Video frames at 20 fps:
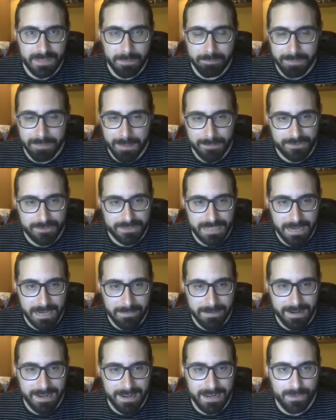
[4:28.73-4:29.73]
Vamos a
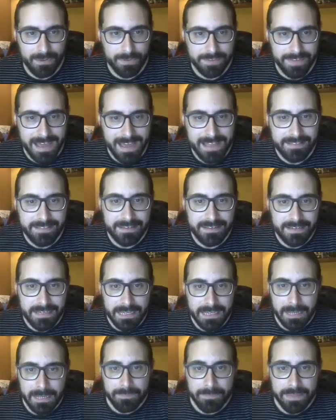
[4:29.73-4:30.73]
abrir la unidad.
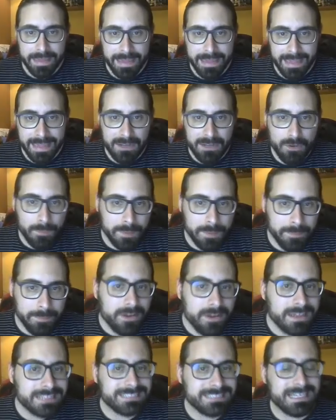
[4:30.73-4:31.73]
Eh, lo primero
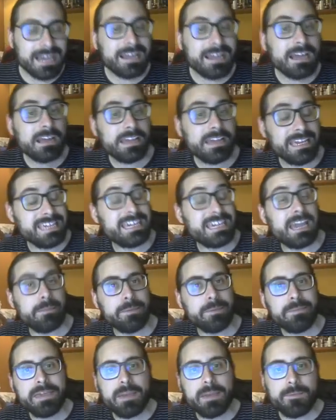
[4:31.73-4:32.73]
que destaca y que a
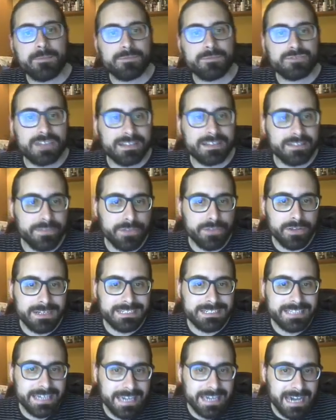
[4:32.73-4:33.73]
mí me llamó mucho la atención
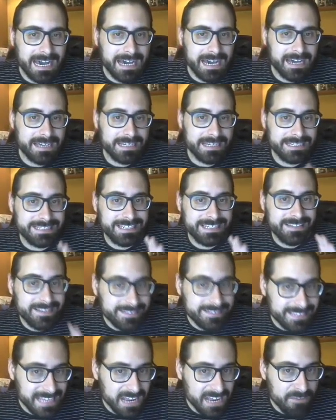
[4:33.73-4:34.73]
es que ah, en 7
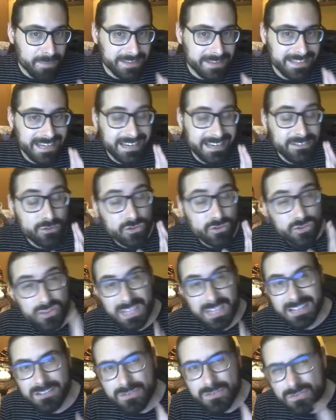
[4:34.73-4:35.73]
estrellas va a tener
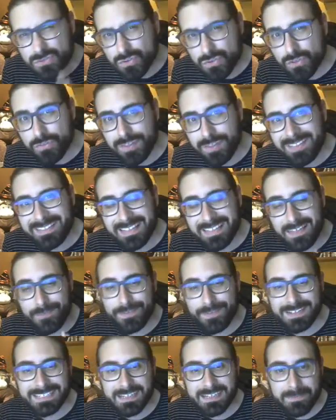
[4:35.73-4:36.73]
212 de
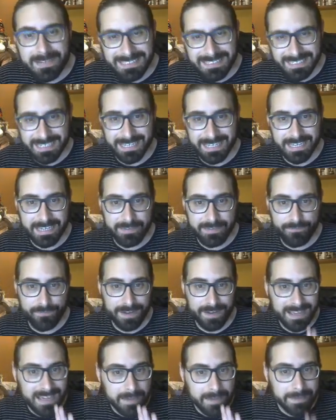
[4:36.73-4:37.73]
defensa base y
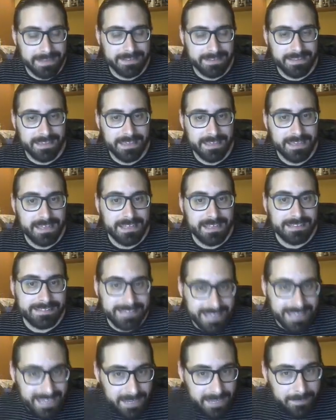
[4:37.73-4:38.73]
francamente
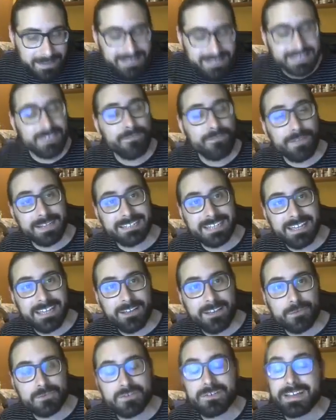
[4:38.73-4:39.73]
tiene más defensa
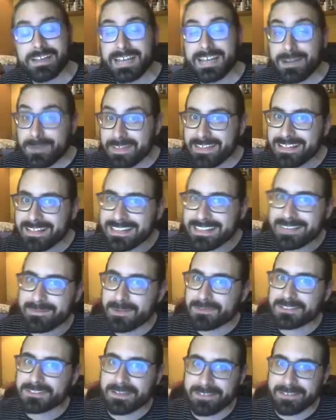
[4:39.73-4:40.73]
incluso que la unidad que
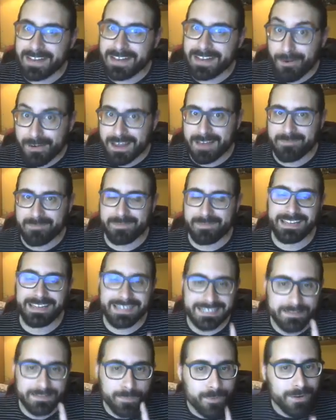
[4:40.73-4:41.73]
vamos a ver ahora, ¿vale?
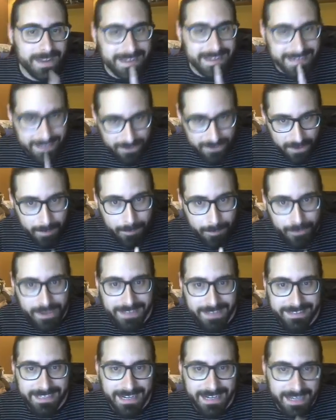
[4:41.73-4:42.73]
Que es por la que yo voy
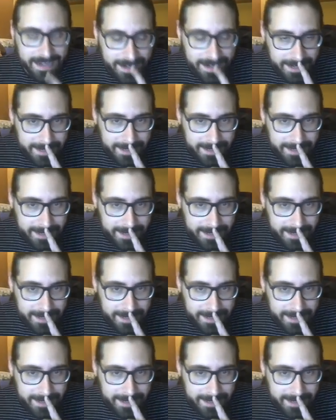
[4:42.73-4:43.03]
a tirar.